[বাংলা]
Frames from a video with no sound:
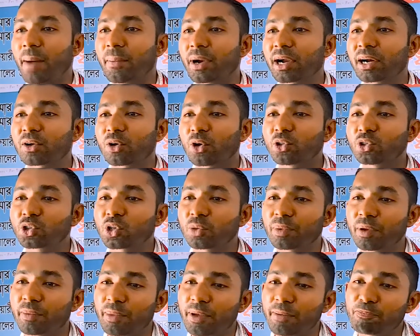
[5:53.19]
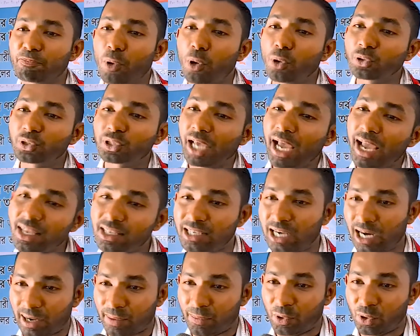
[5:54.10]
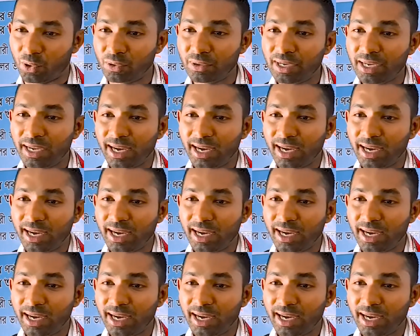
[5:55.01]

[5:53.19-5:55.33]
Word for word: আমার গন্তব্যে আমি পৌঁছেই ছাড়বো